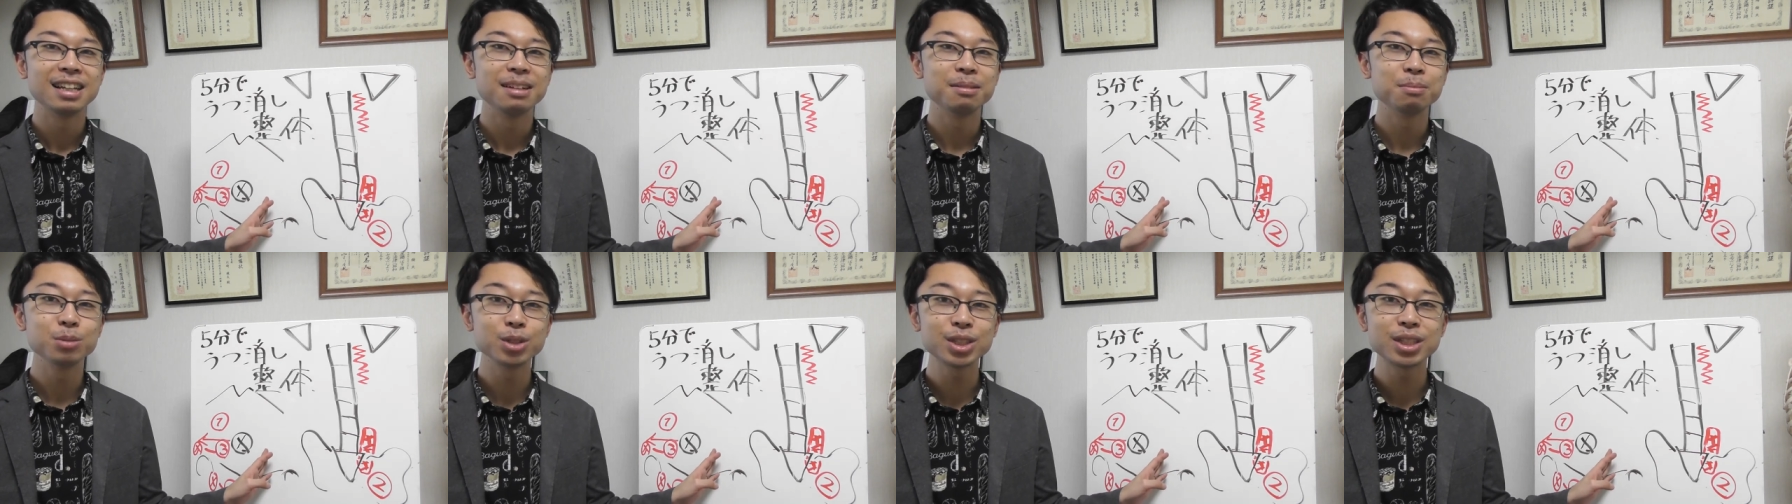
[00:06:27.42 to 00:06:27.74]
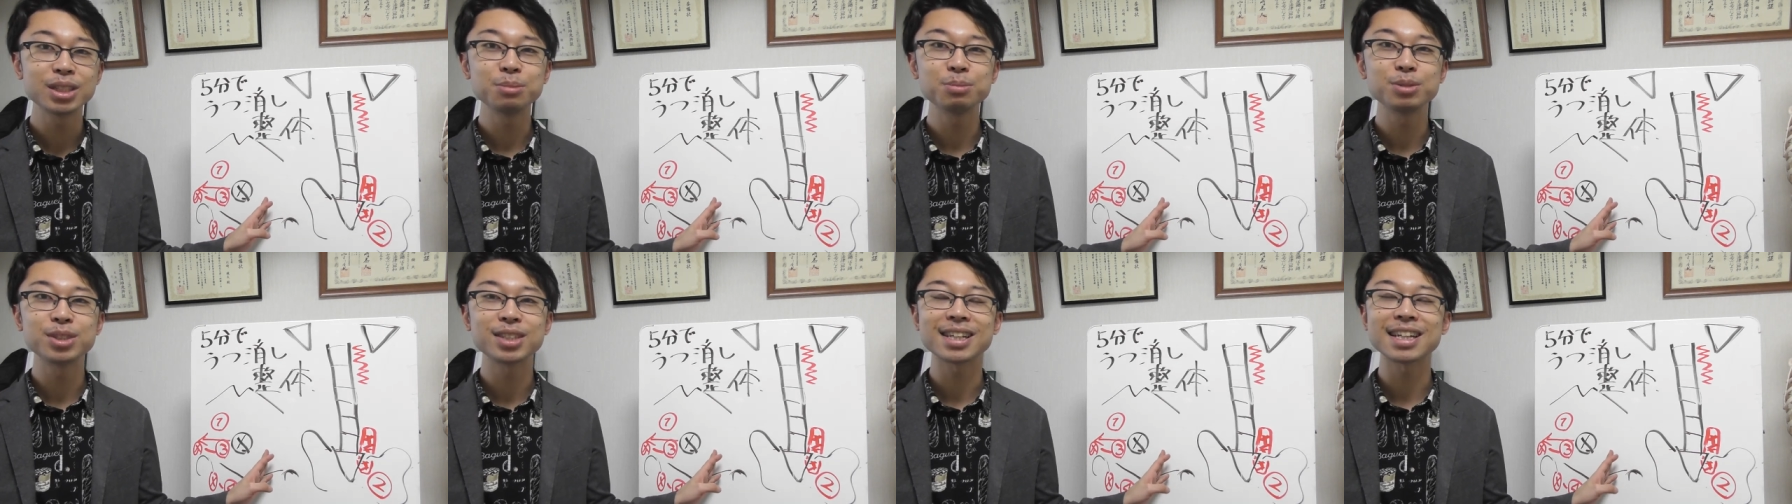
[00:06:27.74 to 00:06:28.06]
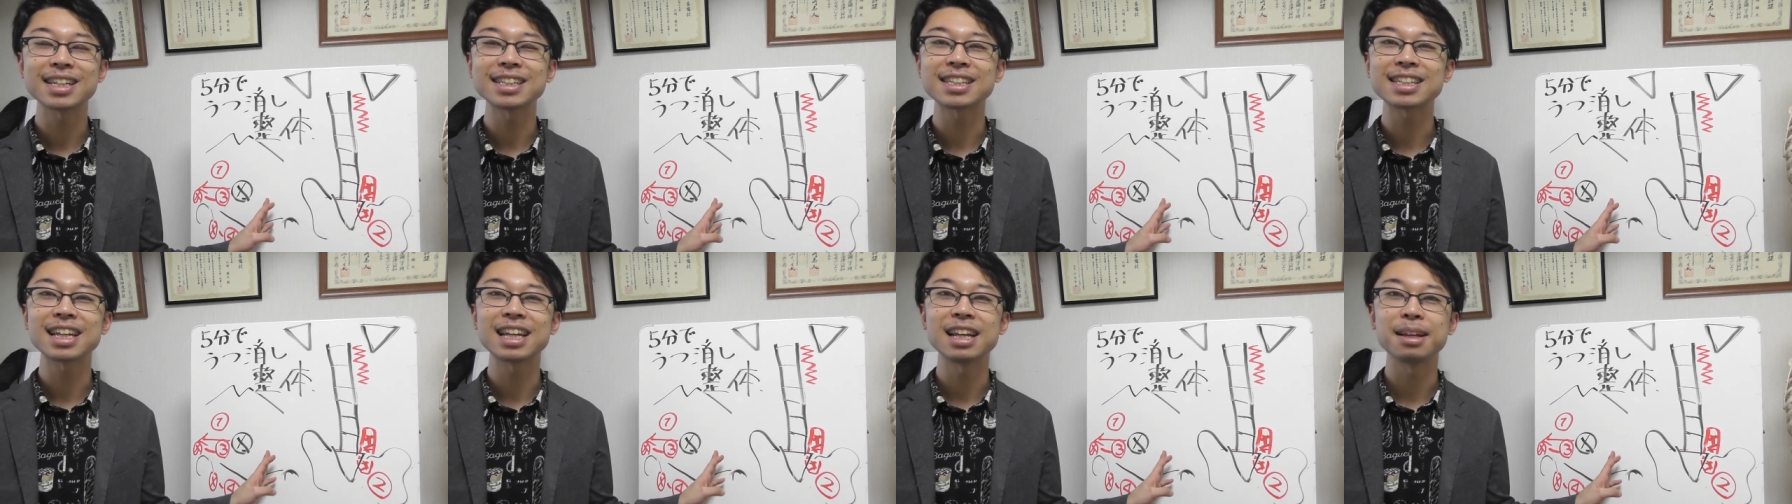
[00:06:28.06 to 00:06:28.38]
もし
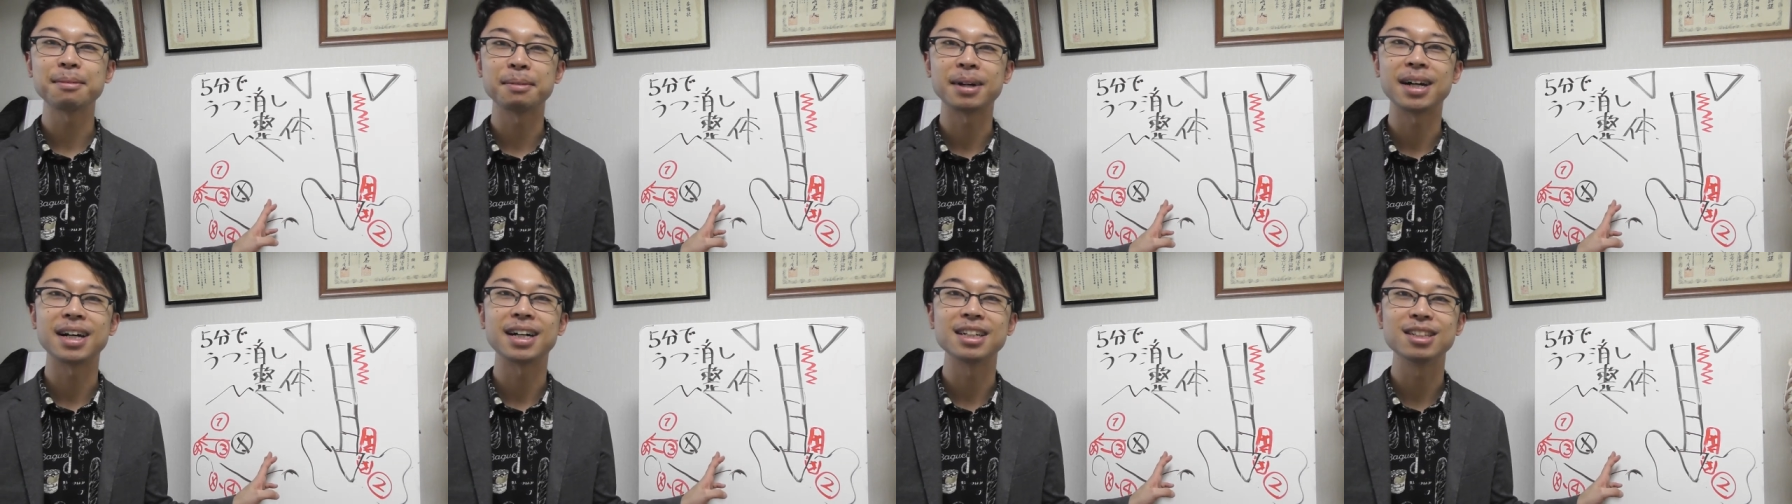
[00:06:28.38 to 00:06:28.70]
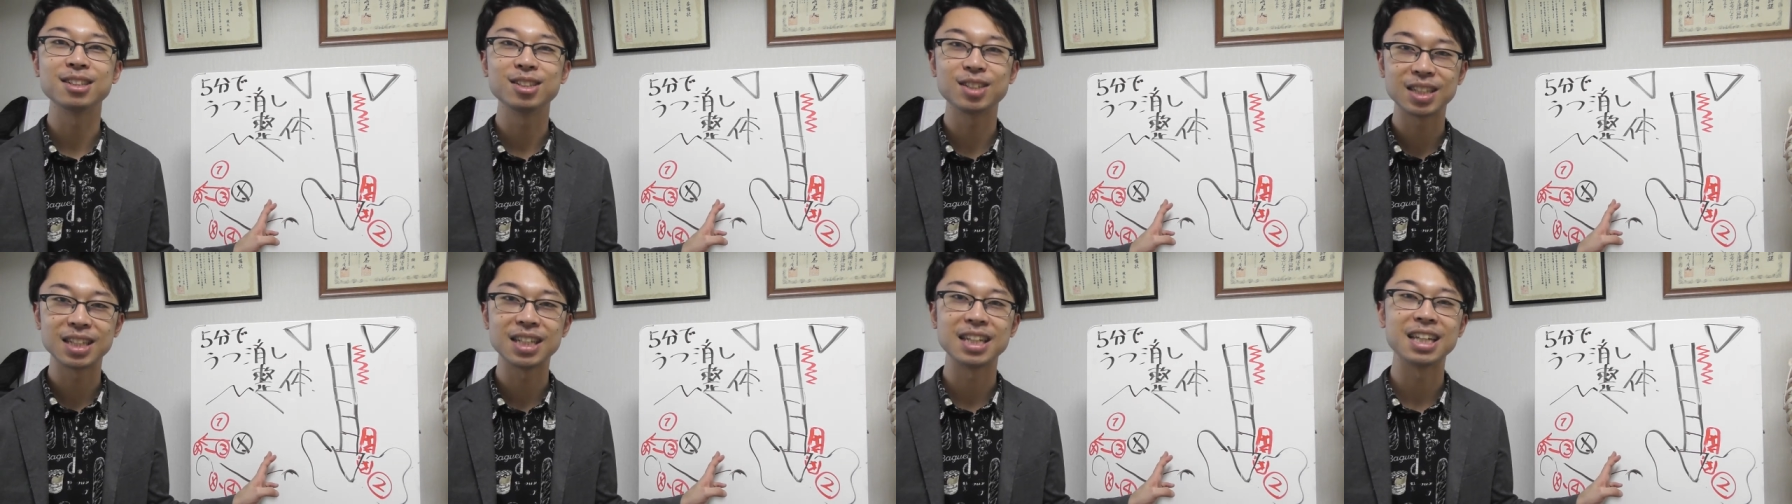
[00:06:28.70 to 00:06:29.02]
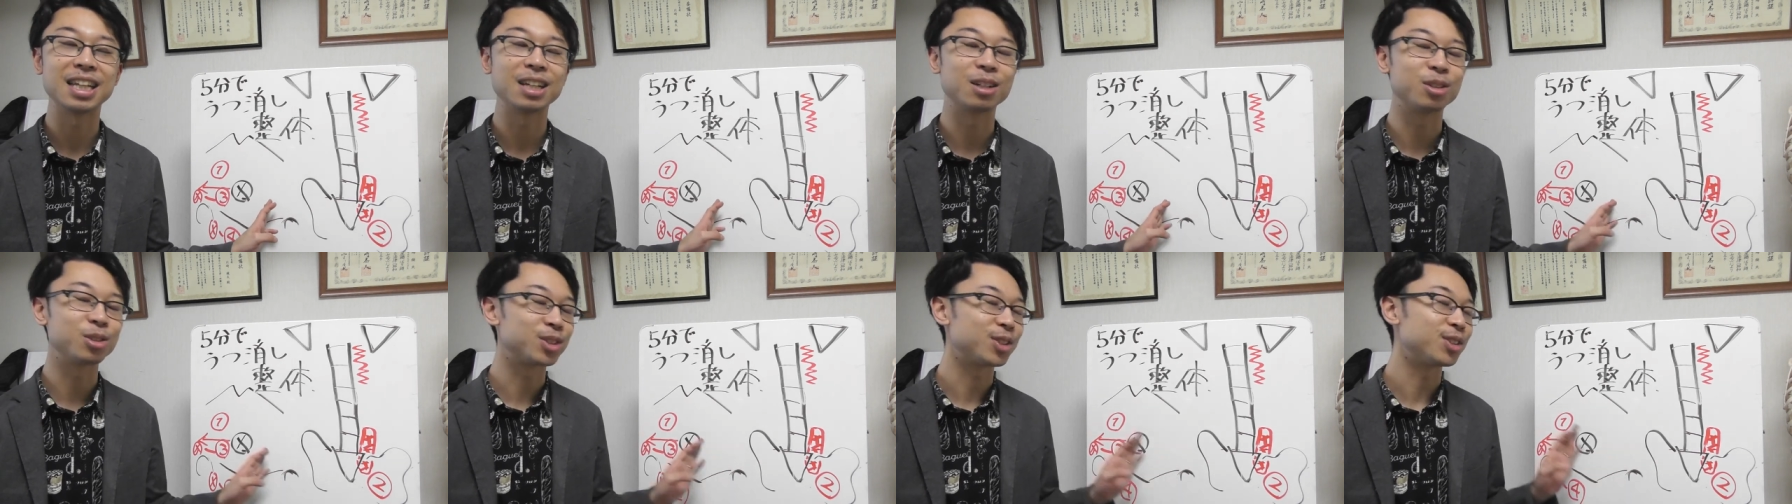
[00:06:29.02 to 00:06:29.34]
難しければ、うちにご